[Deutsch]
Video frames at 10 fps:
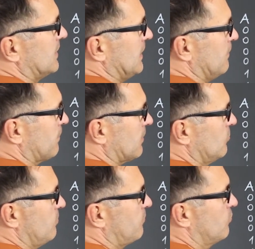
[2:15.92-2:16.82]

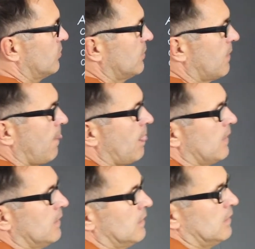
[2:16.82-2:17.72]
C-Verknüpfung.
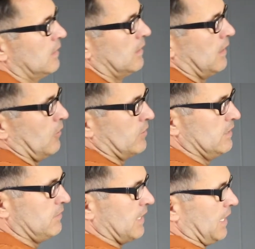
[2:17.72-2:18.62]
Auch
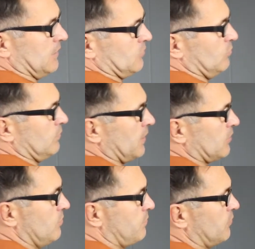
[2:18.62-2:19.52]
hier wieder alles
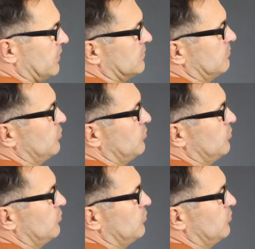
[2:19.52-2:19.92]
Und-Verknüpfungen. Es